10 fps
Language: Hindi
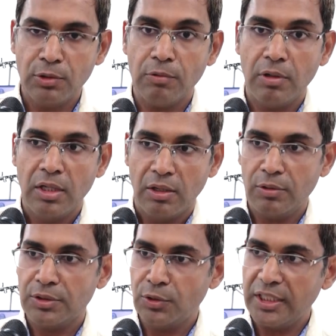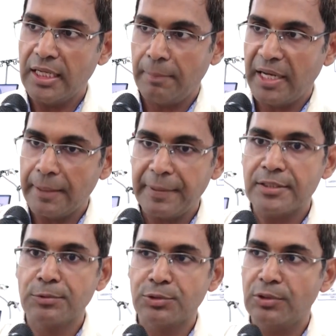तो और क्योंकि हमारे
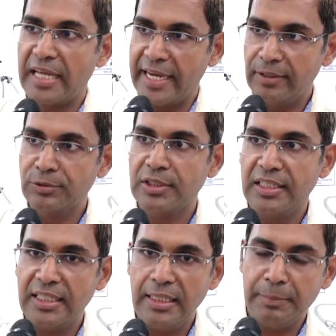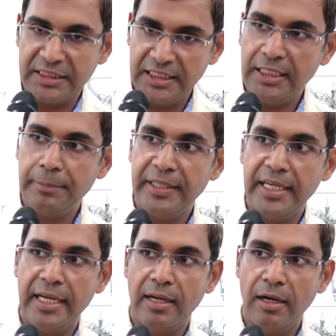पास उसको डायग्नोज करने के लिए मशीनें भी
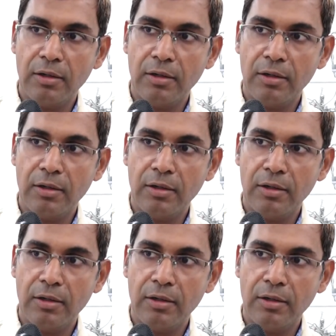है